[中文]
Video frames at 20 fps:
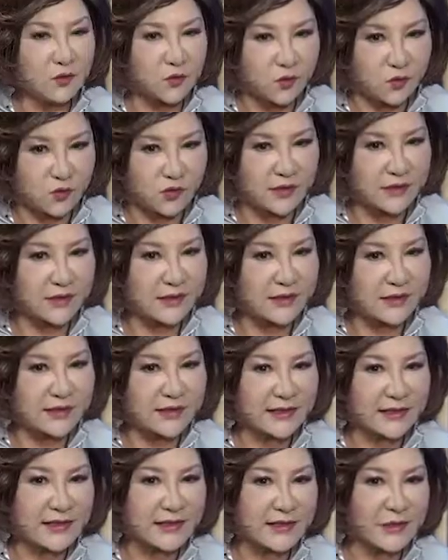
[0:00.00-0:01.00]
处事的
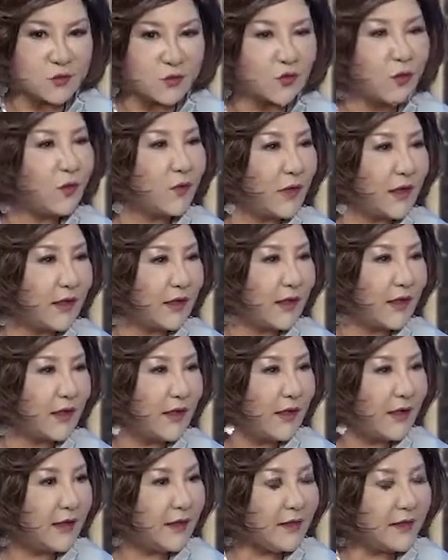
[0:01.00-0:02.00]
这些作为呢，
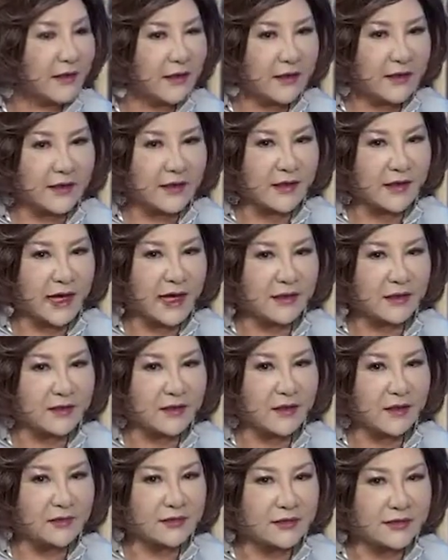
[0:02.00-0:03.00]
也可以看
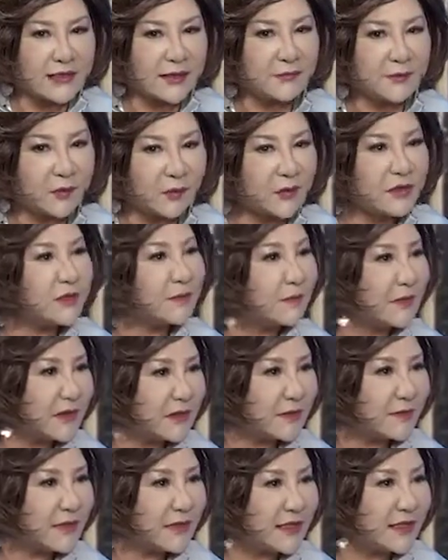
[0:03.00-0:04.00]
到 Simon 为什么
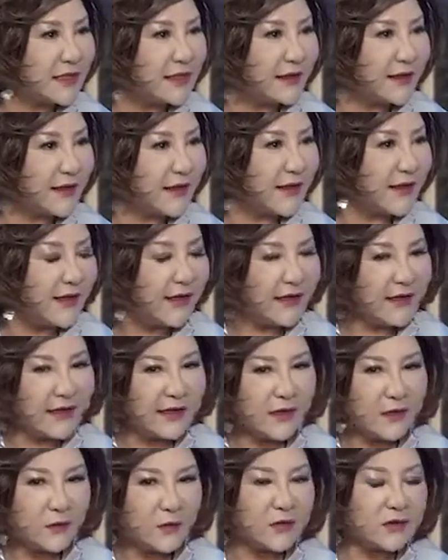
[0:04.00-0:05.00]
这么敬业。
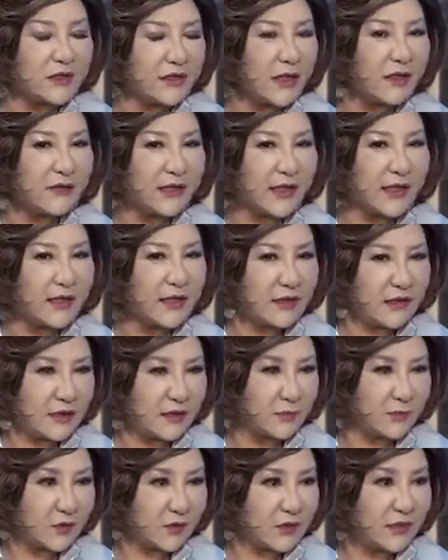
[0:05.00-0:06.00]
我知道您跟您
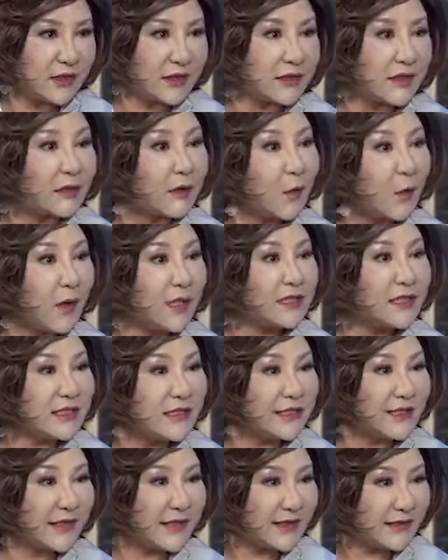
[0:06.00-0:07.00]
的母亲关
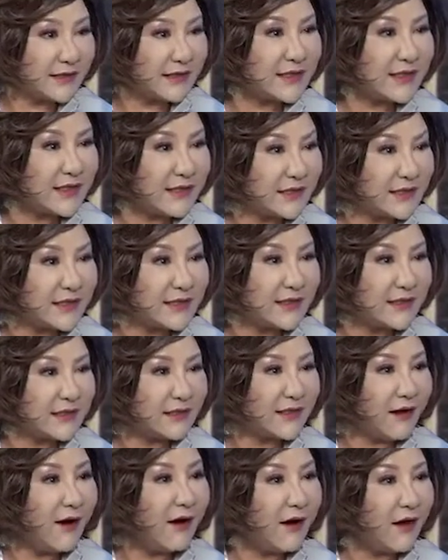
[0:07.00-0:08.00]
系很接近
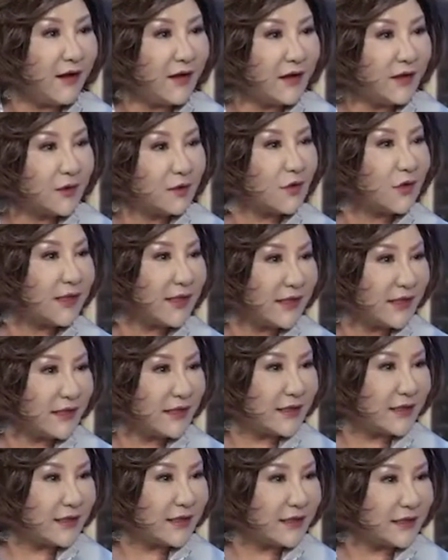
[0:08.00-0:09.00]
啊，所以
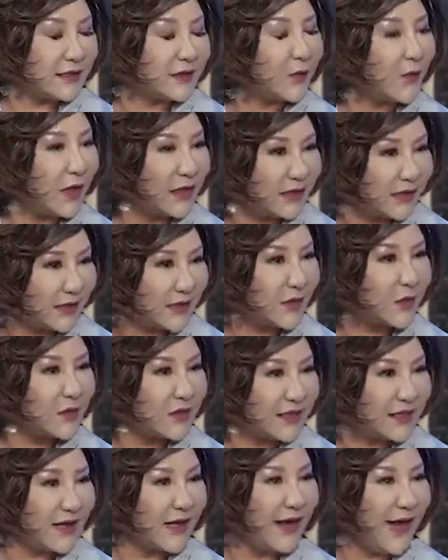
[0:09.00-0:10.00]
也希望你能够
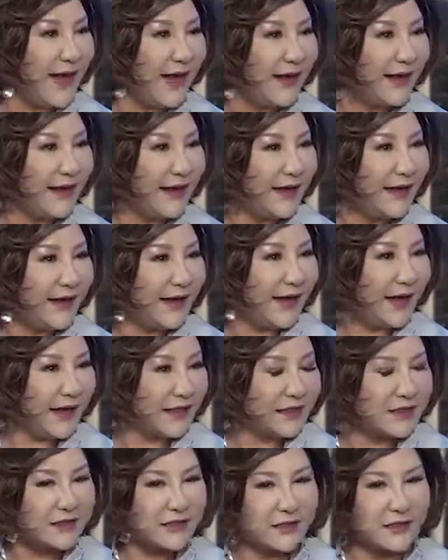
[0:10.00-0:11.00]
节哀，
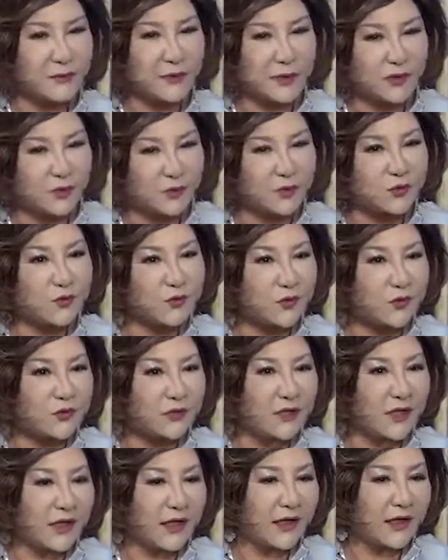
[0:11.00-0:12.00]
还是一本初
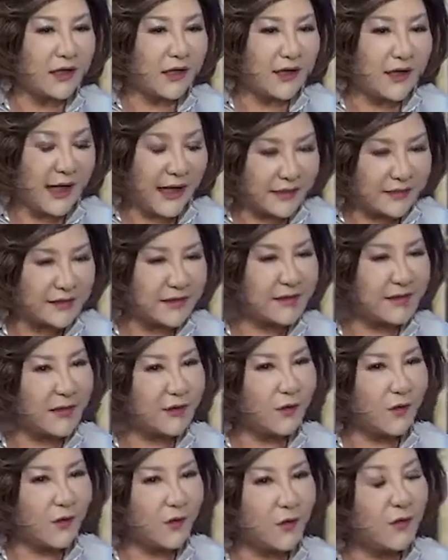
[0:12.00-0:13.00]
衷的，还是
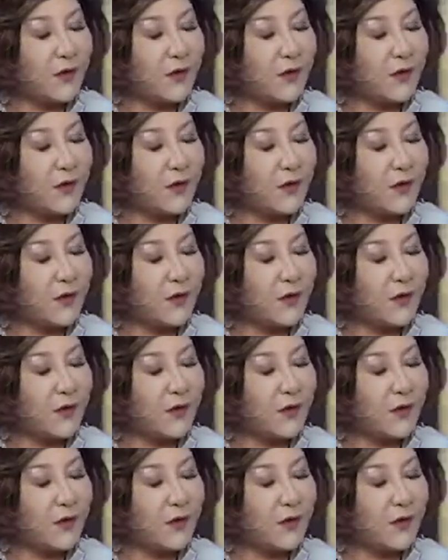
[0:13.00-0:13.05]
能够